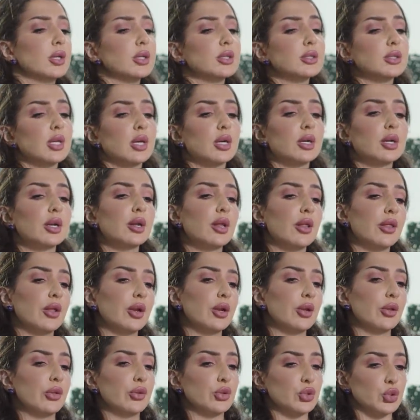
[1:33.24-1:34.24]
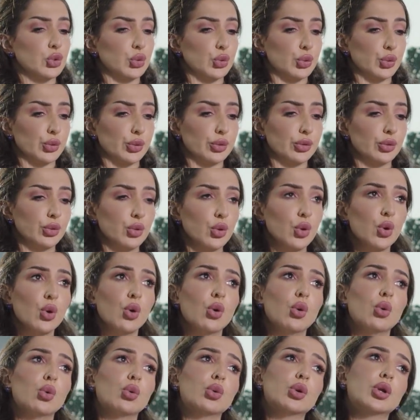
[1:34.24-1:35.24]
صار لنا ثلاث شهور
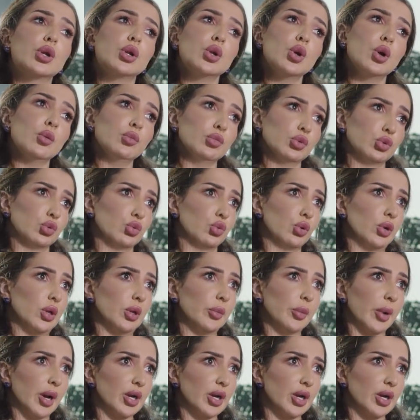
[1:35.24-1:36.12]
وكل يوم بتقول لي